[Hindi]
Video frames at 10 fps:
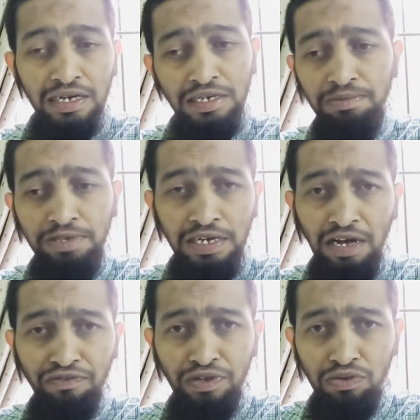अजीब सी
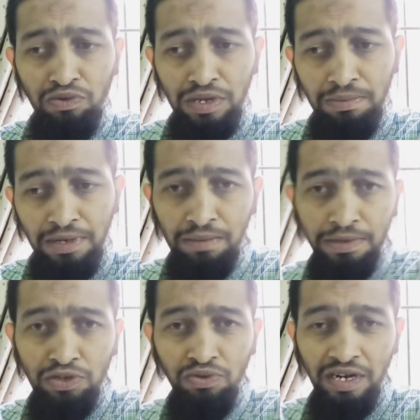कैफियत होती है मगर
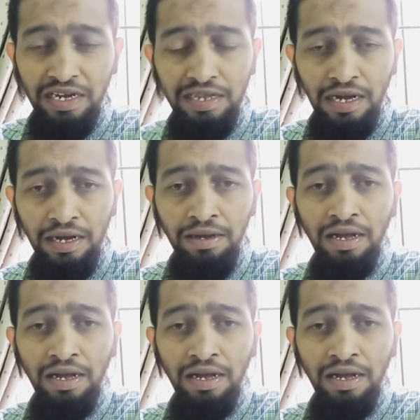बच्चों का ये था